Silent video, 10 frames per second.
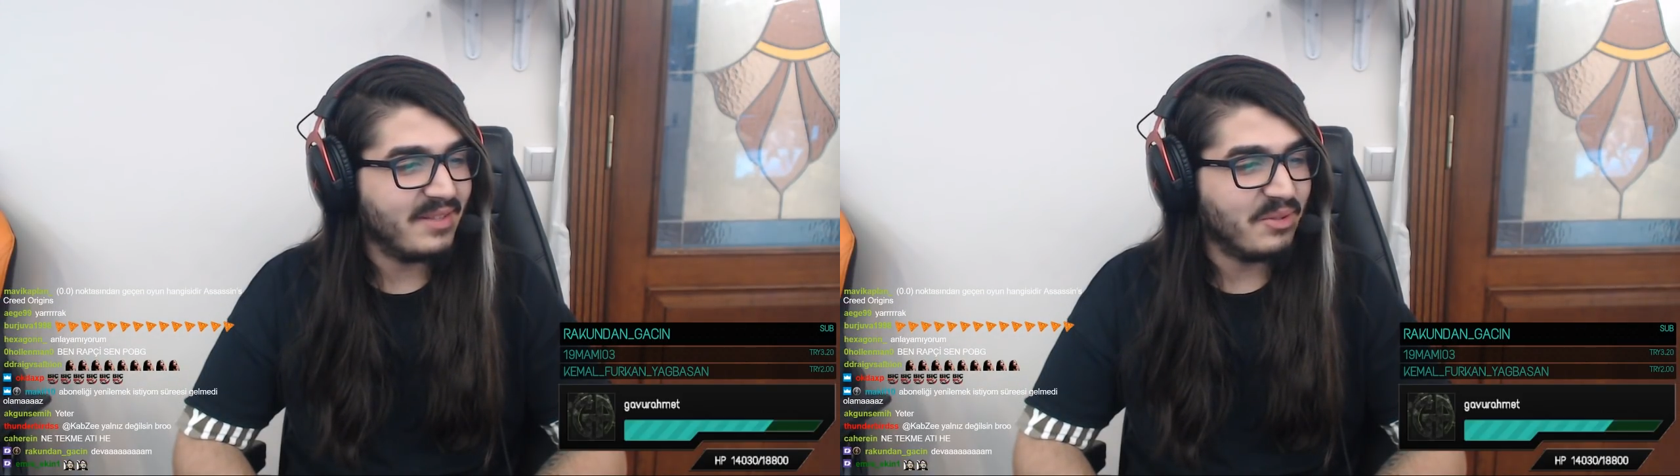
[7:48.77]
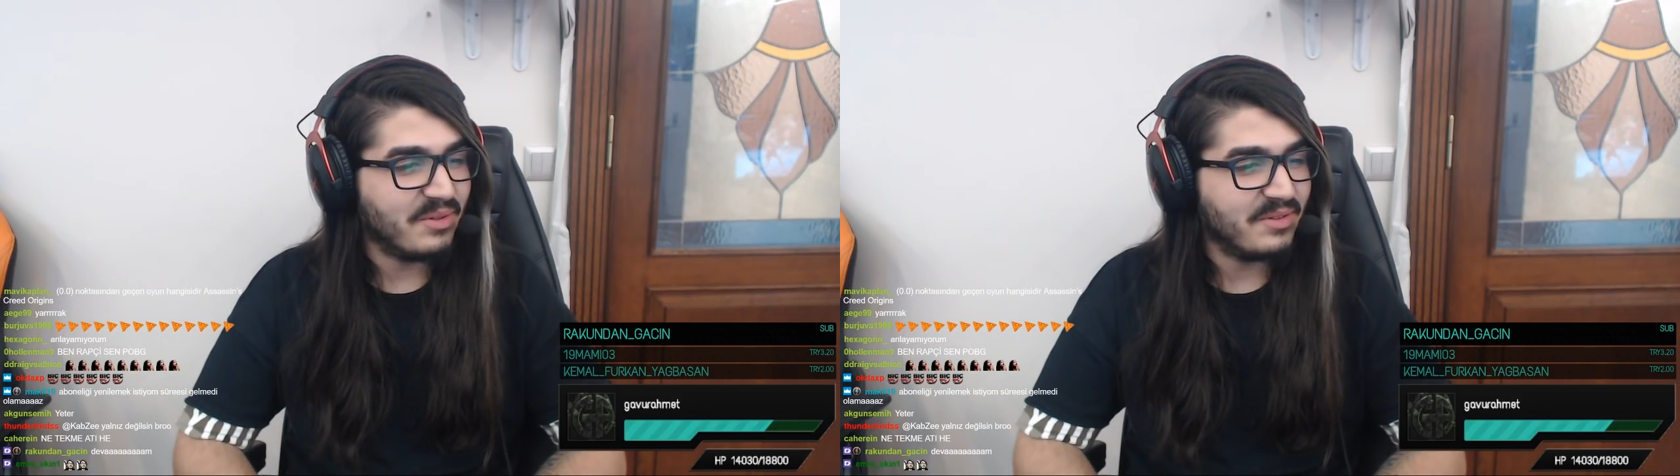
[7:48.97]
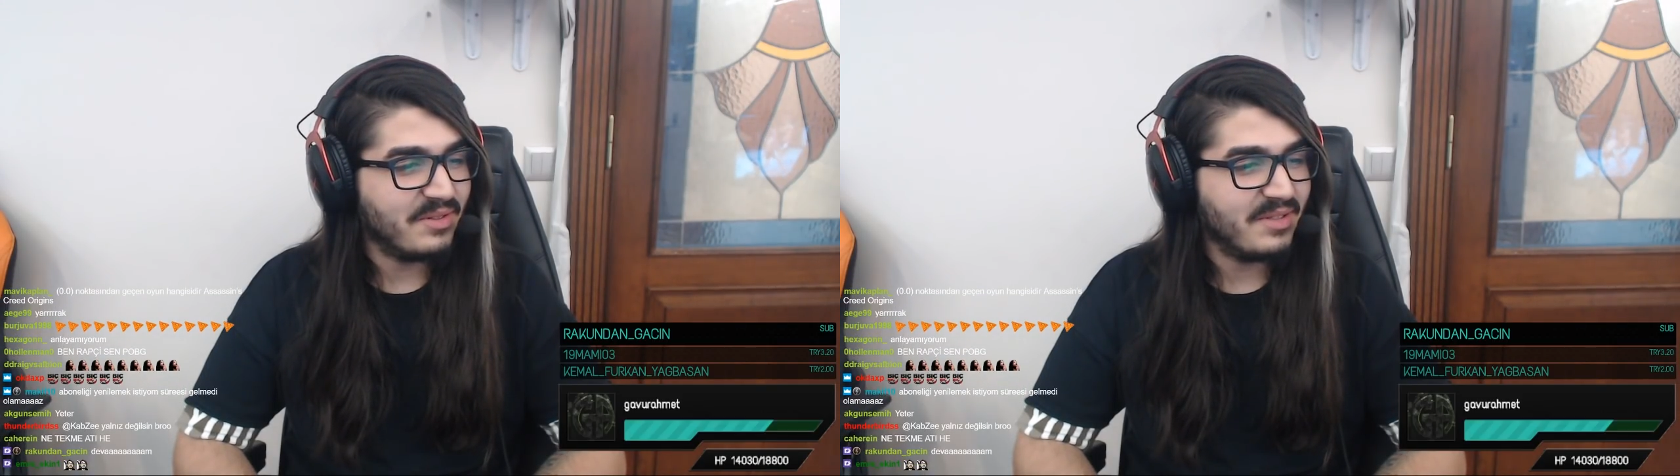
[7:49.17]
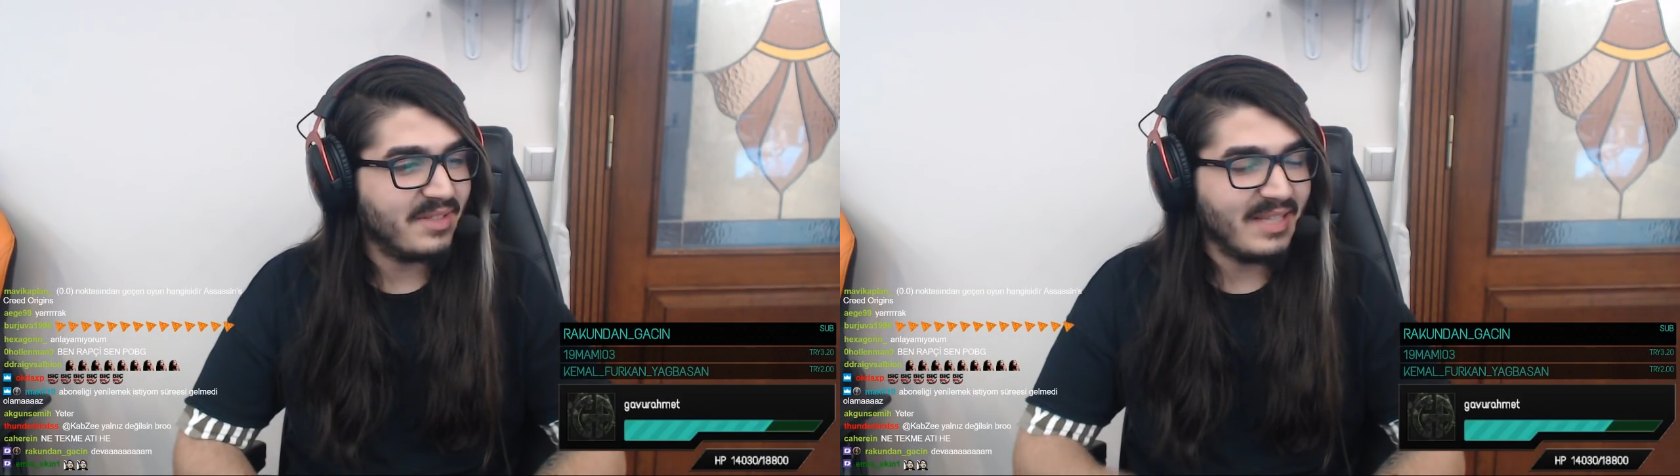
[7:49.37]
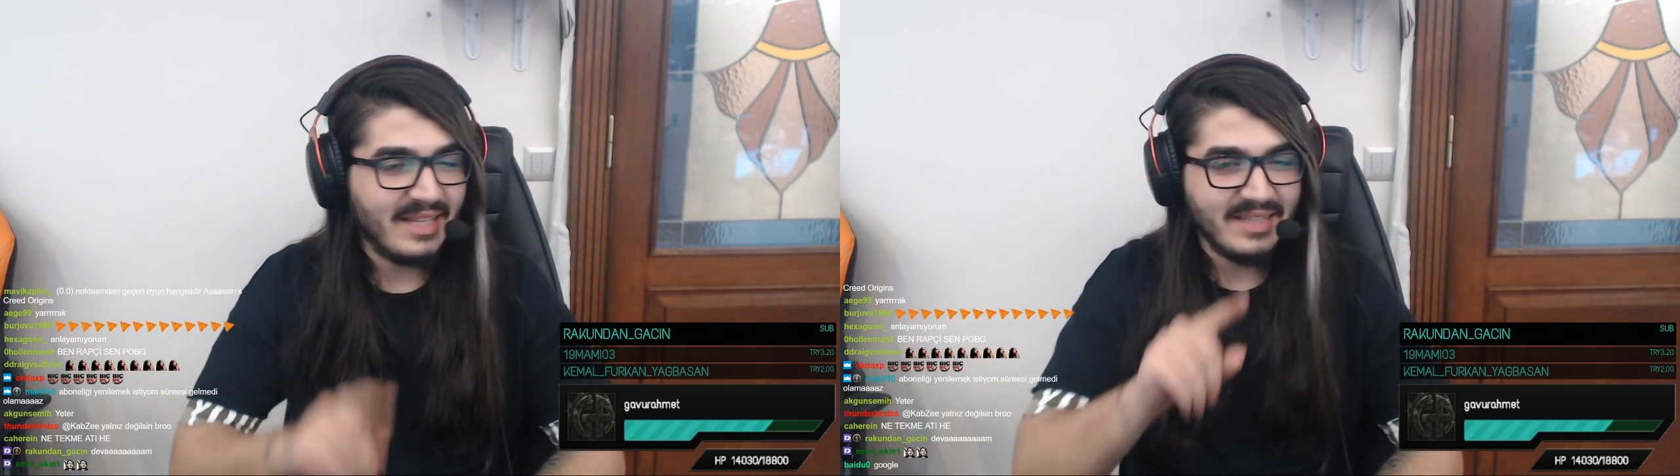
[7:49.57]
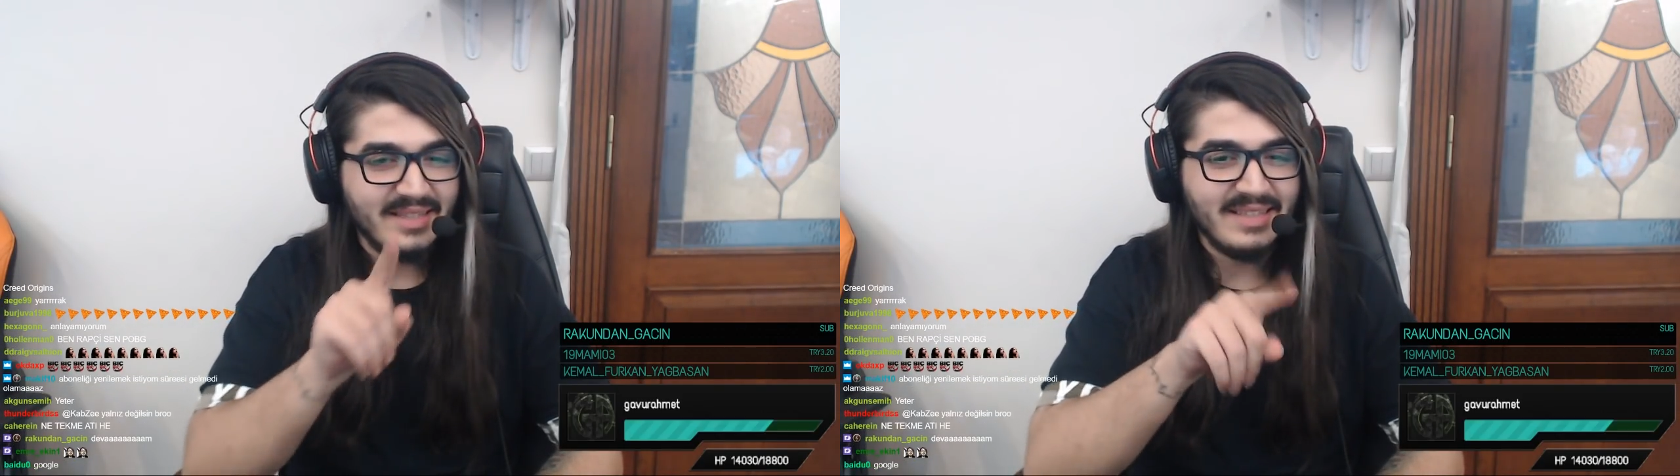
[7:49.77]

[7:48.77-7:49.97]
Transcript: 4. Yani